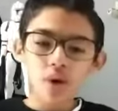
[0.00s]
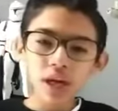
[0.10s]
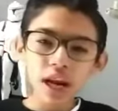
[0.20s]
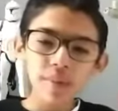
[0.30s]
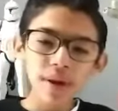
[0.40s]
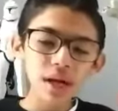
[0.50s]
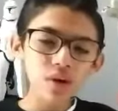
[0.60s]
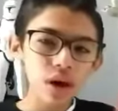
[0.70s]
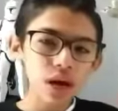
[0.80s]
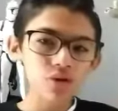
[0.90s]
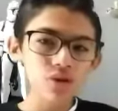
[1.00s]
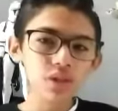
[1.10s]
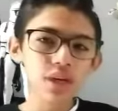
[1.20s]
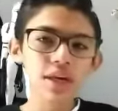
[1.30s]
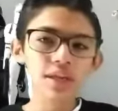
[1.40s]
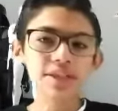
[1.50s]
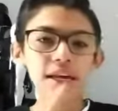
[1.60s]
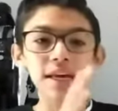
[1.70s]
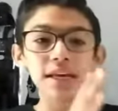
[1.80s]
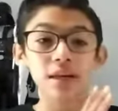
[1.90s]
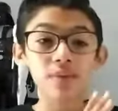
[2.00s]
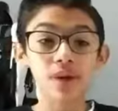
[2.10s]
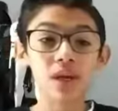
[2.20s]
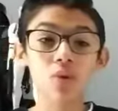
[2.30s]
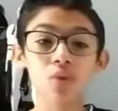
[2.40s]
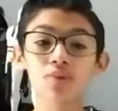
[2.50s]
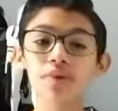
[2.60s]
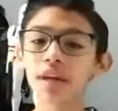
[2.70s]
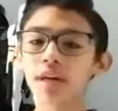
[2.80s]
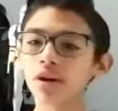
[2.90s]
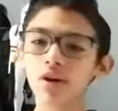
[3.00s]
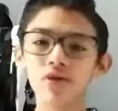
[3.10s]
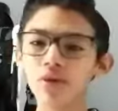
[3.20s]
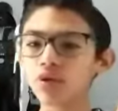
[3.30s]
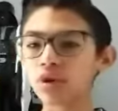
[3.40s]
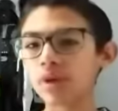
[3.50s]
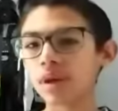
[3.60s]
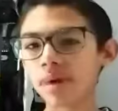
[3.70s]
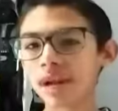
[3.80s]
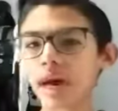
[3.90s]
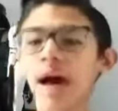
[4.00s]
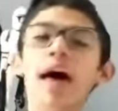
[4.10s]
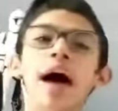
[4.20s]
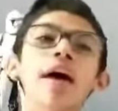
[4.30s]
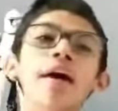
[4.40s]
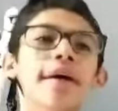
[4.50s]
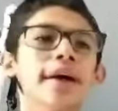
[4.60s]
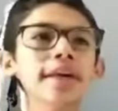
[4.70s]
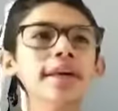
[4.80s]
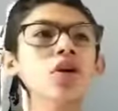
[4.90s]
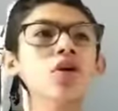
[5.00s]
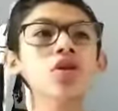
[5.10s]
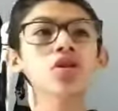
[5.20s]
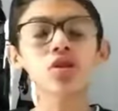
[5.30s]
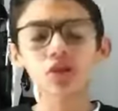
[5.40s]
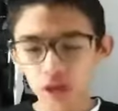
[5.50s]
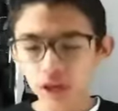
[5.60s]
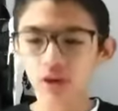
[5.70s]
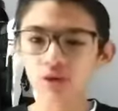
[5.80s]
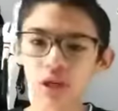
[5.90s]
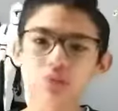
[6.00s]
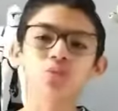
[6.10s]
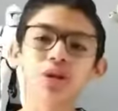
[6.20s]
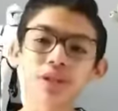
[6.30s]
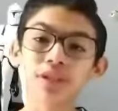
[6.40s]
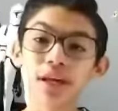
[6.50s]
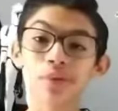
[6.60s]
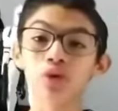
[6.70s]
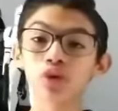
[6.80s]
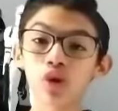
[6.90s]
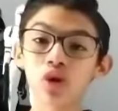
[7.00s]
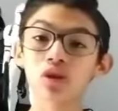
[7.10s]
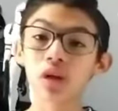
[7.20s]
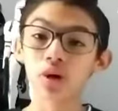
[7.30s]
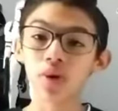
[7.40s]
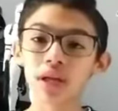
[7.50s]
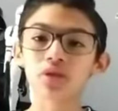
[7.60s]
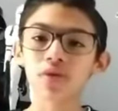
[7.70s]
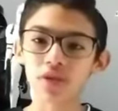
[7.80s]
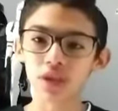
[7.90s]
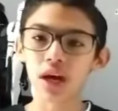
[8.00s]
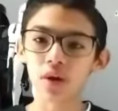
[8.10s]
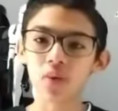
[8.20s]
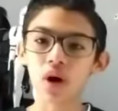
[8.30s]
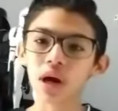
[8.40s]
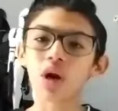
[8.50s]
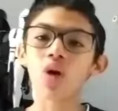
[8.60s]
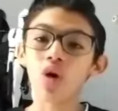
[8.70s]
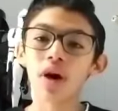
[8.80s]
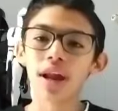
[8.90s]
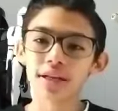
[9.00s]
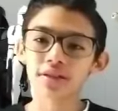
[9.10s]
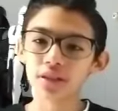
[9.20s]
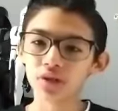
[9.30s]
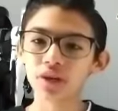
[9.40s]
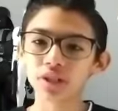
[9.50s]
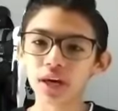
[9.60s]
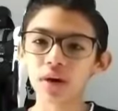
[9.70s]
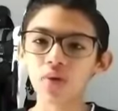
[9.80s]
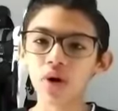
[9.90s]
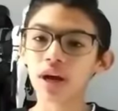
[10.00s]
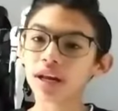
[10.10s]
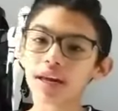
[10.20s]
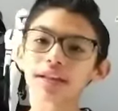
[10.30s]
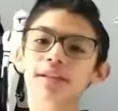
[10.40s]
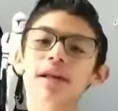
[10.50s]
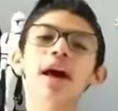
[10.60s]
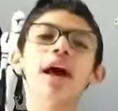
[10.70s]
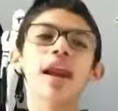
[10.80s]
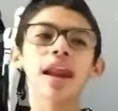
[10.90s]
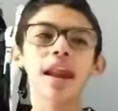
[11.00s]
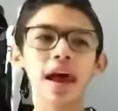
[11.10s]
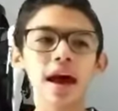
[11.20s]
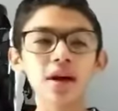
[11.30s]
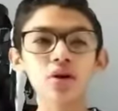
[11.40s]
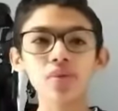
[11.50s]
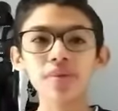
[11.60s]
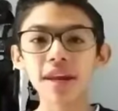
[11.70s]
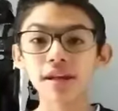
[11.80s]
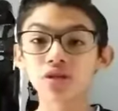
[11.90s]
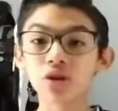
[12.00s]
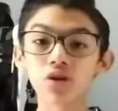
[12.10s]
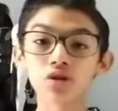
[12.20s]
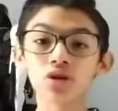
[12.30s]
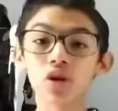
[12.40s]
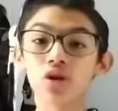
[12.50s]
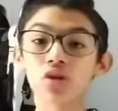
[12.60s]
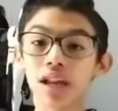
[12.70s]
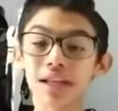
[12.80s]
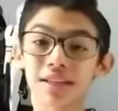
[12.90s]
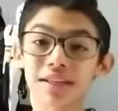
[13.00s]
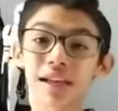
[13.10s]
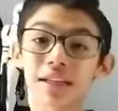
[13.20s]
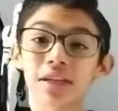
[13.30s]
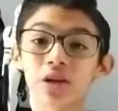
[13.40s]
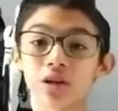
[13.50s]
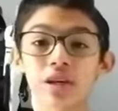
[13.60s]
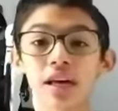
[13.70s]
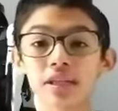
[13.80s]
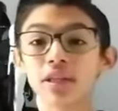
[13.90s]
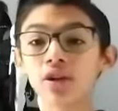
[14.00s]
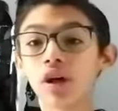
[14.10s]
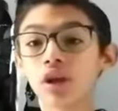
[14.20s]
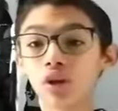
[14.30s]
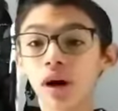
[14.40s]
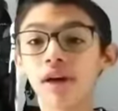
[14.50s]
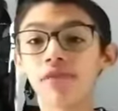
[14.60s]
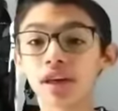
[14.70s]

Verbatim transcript: porque la película no es que se haya desempeñado muy bien y no fue muy bien manejada. Y hoy, dos años después, estamos con The Rise of Skywalker o El Ascenso de Skywalker, que es la culminación no solo de la tercera trilogía, sino de toda la